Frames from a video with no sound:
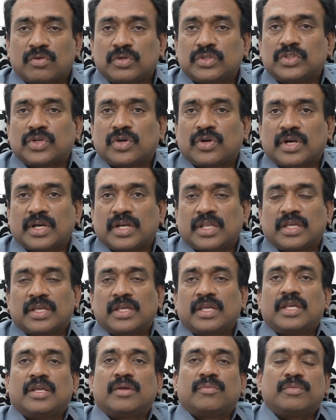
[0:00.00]
కూర్చోకండి
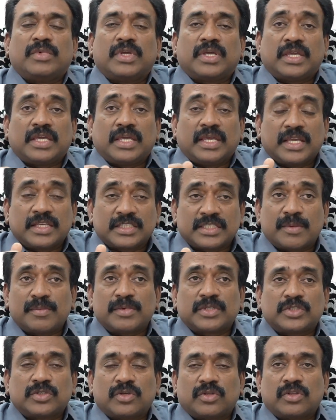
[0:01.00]
మీకు ఏ
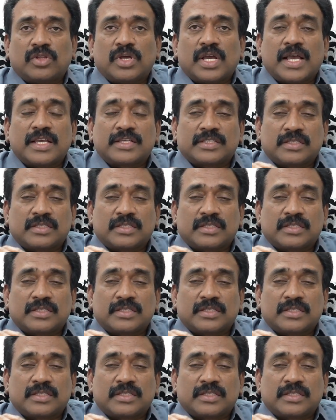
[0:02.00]
సమస్య ఉందో